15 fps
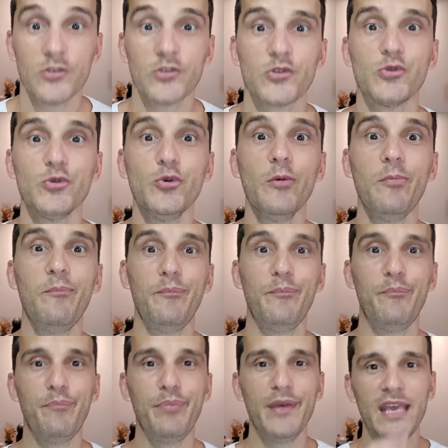
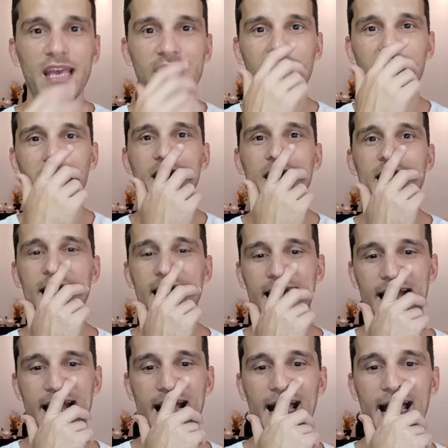
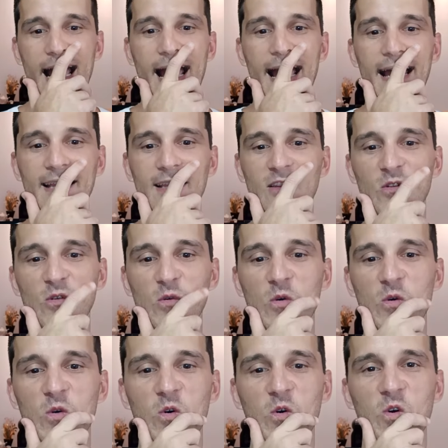
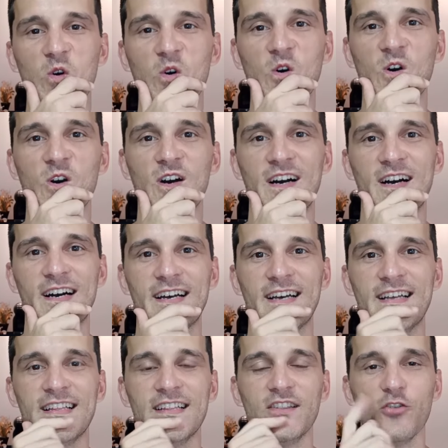Supermercado!
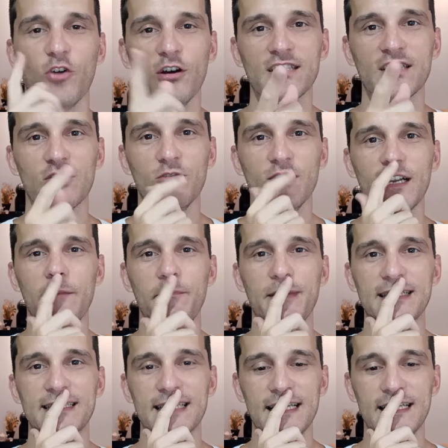Nossa, eu nunca
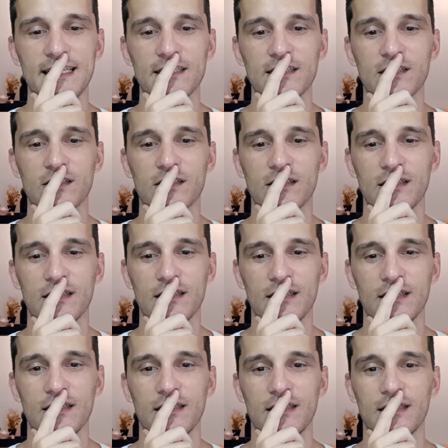pensei nisso.
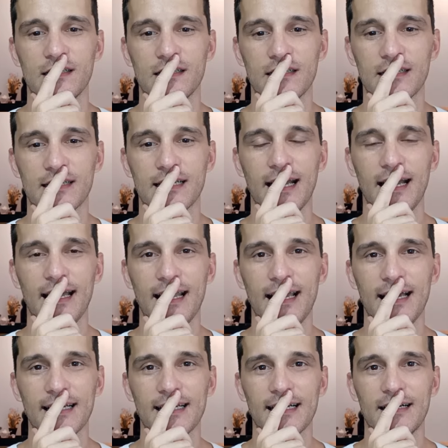
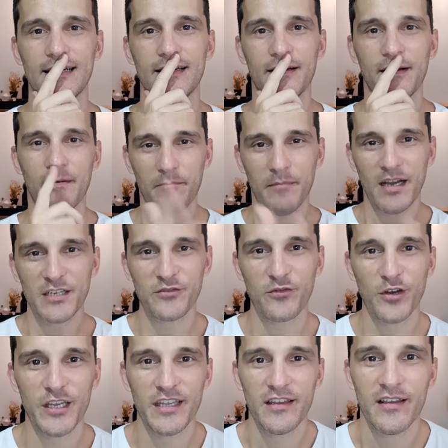Caraca, mas
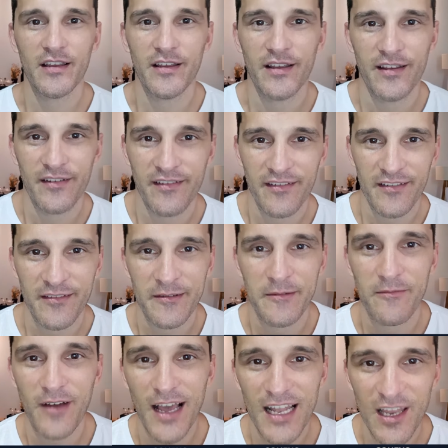foi.
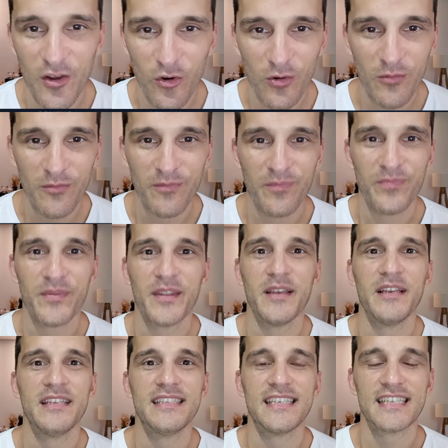Valeu,
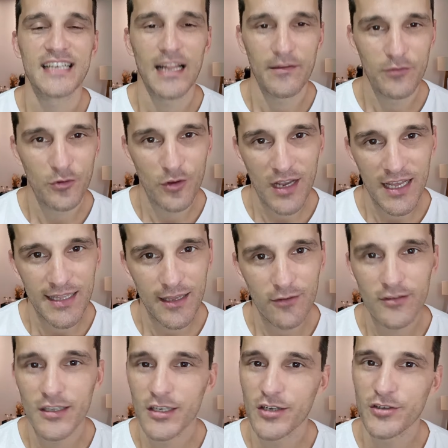se inscreve no canal,
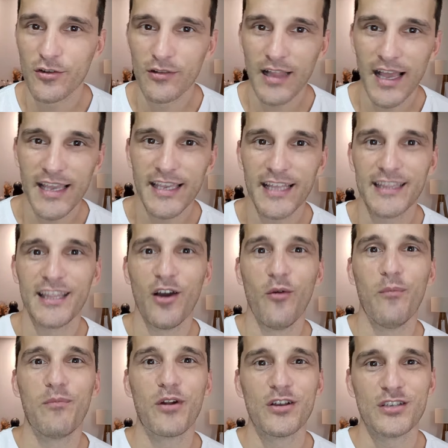deixa o seu like até o
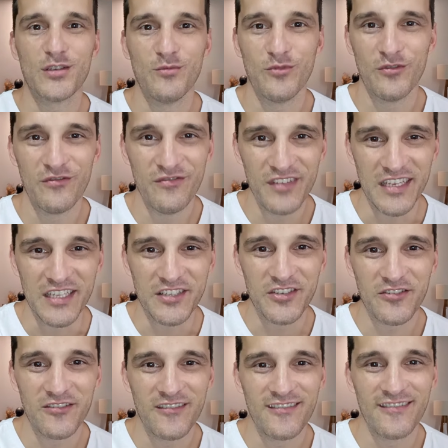próximo vídeo.